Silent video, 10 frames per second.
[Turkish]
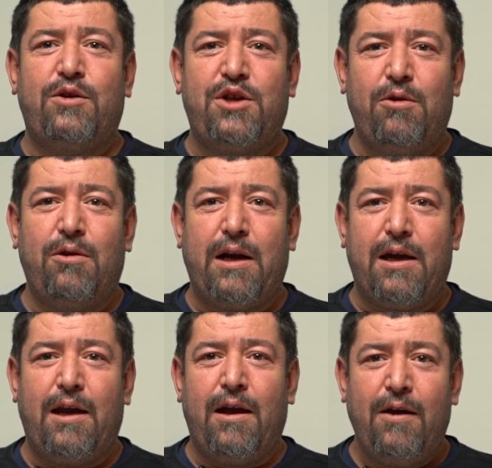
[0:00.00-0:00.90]
şey
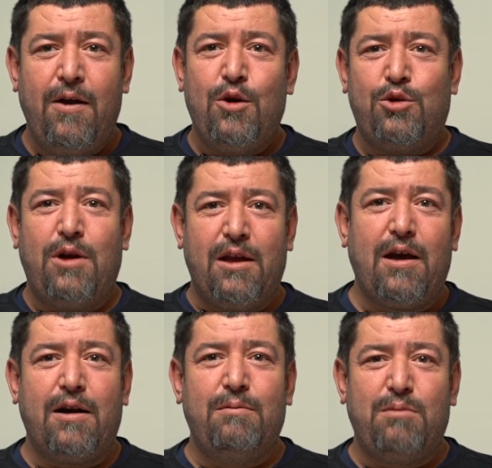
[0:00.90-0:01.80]
olarak gene Cüneyt
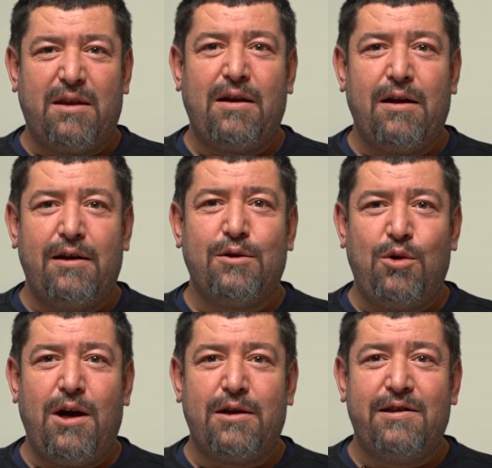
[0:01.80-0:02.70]
Arkın, Battal Gazi
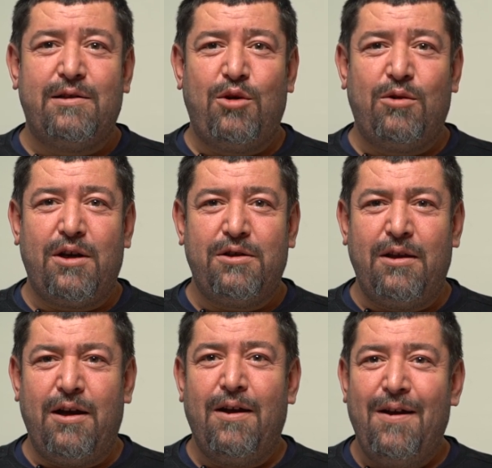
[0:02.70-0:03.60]
koyarsınız
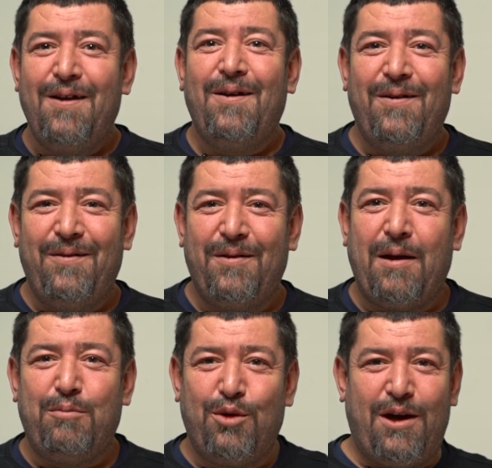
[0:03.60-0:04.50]
montajda da. Diğer tarafa.
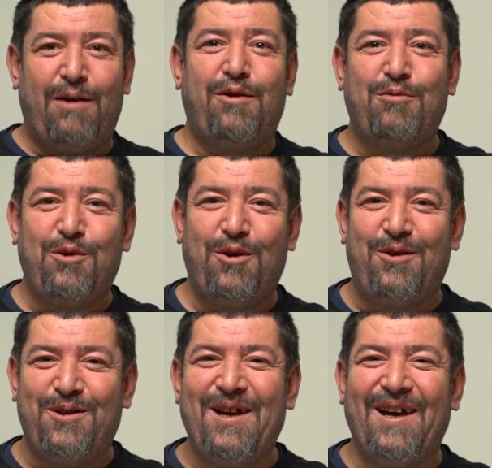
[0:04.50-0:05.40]
Bu tarafa mı
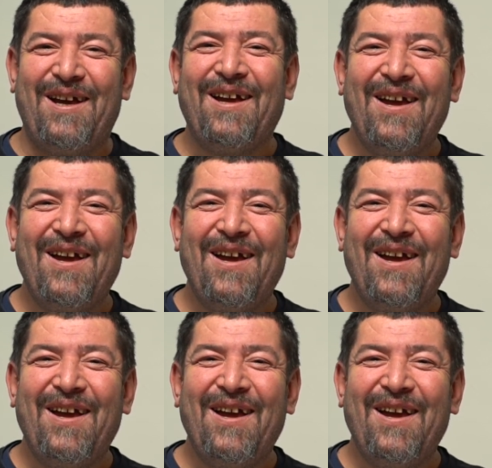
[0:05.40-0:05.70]
evet.